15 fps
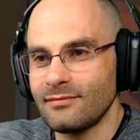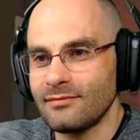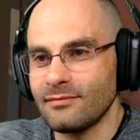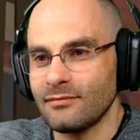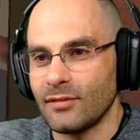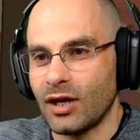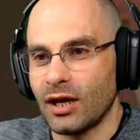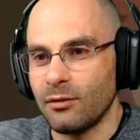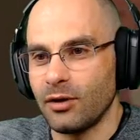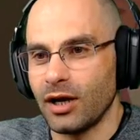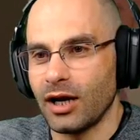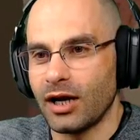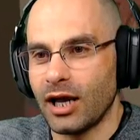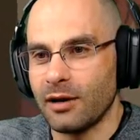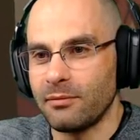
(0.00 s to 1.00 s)
Mira, voy a
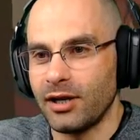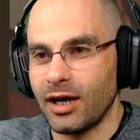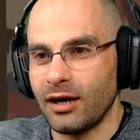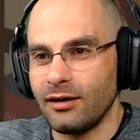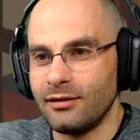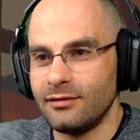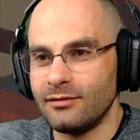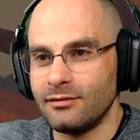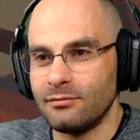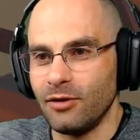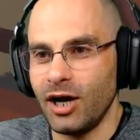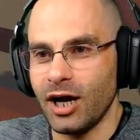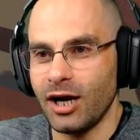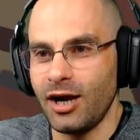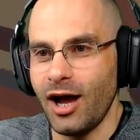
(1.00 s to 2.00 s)
ganar, mira. ¡Voy a
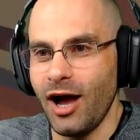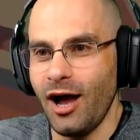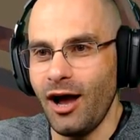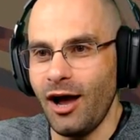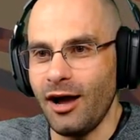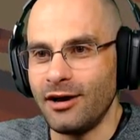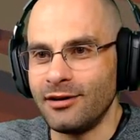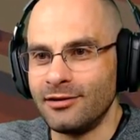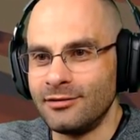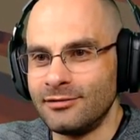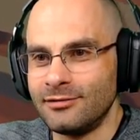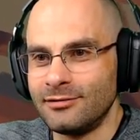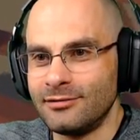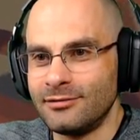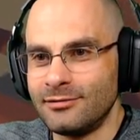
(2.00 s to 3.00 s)
ganar!
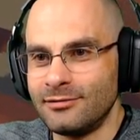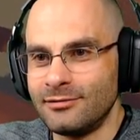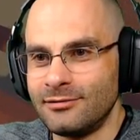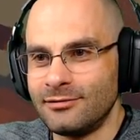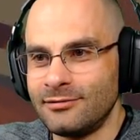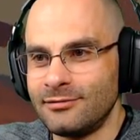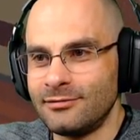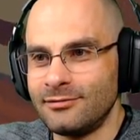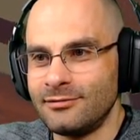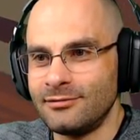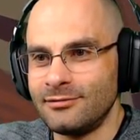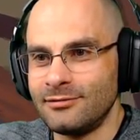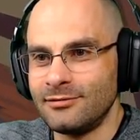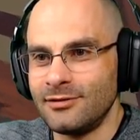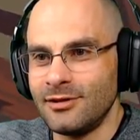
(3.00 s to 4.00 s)
No,
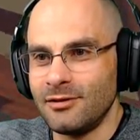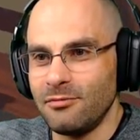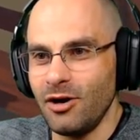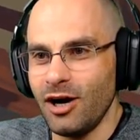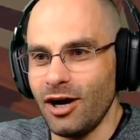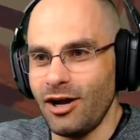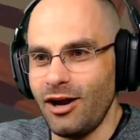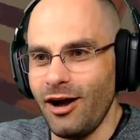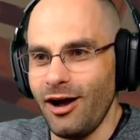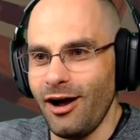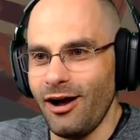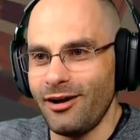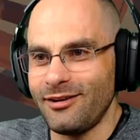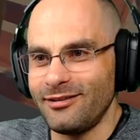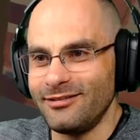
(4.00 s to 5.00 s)
¡Voy a ganar!